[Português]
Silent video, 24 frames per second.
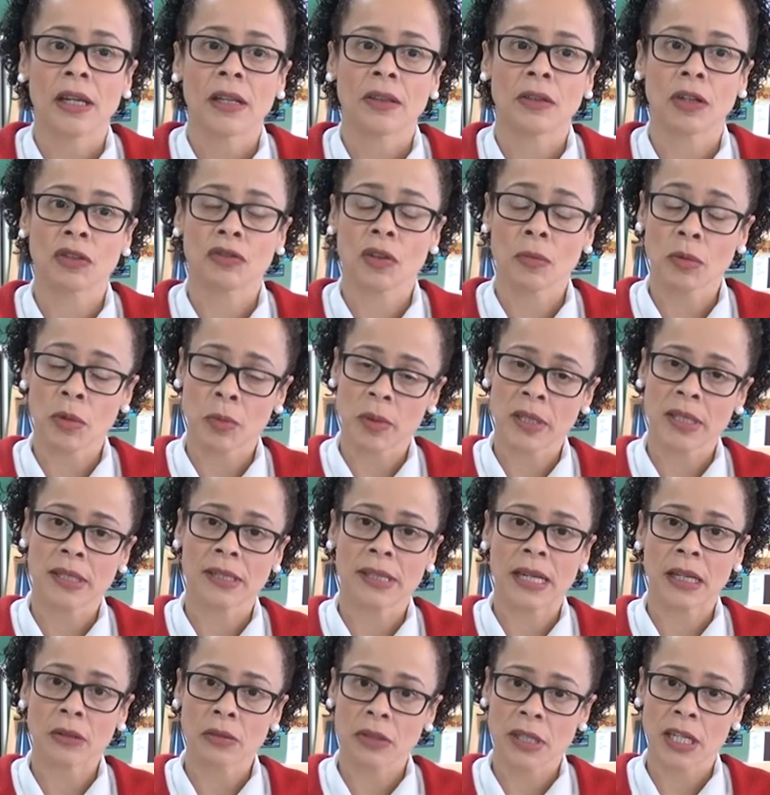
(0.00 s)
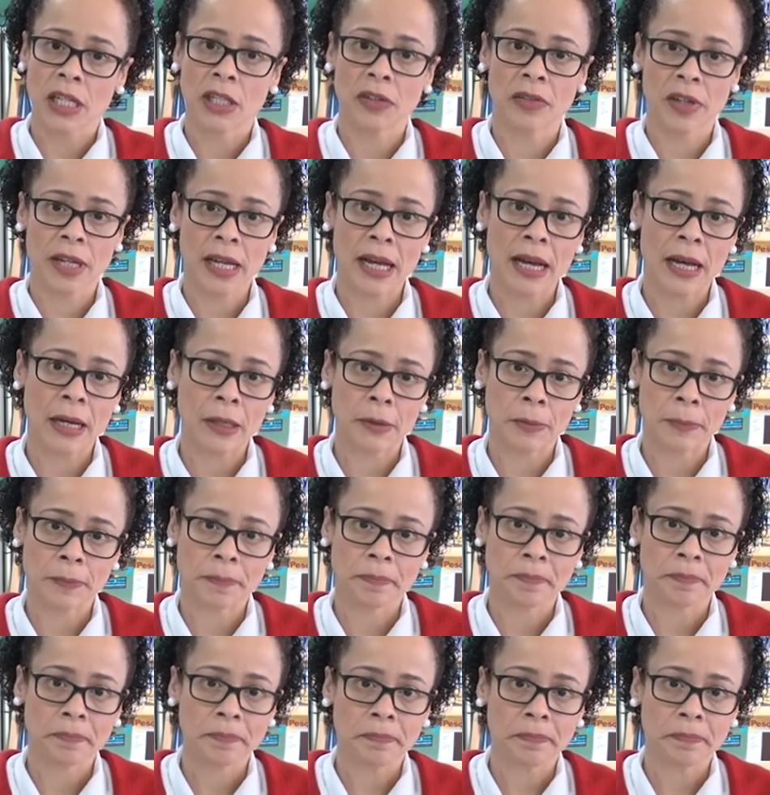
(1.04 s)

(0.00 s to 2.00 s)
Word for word: nós vamos precisar do certificado.